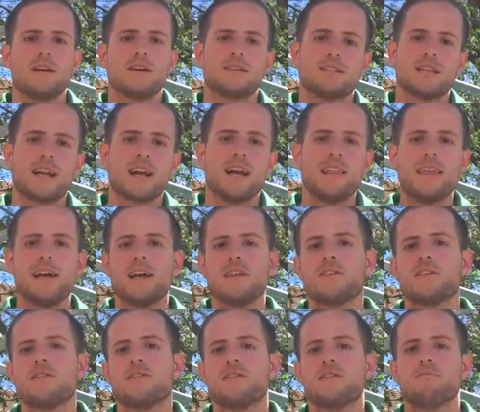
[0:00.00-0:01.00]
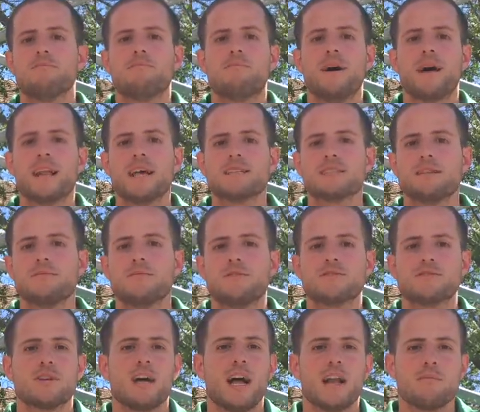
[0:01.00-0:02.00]
Si cada año
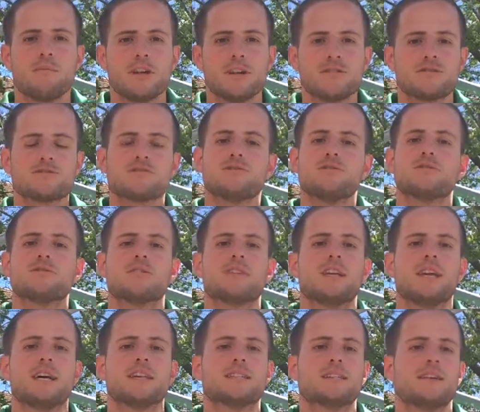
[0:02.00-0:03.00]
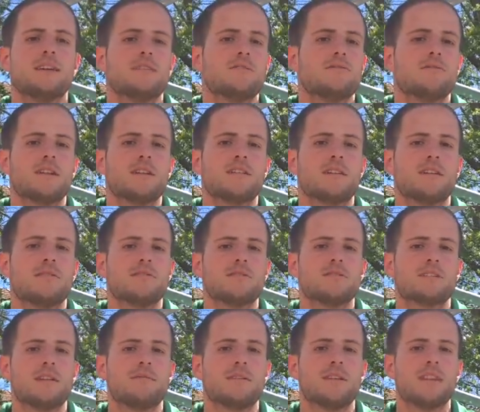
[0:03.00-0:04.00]
parásemos al menos unos días durante
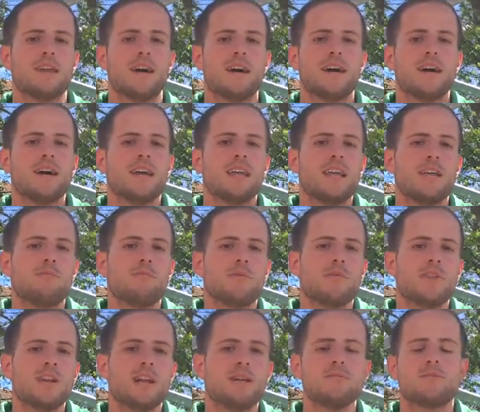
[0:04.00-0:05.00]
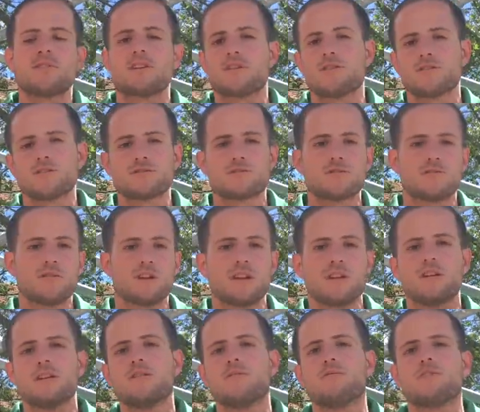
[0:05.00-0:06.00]
nuestra vida y pudiéramos reconstruir
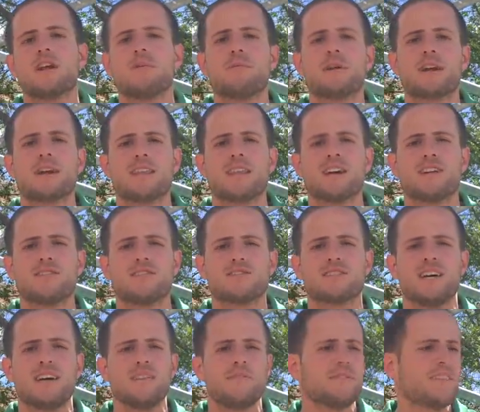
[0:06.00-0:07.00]
una pequeña cosa,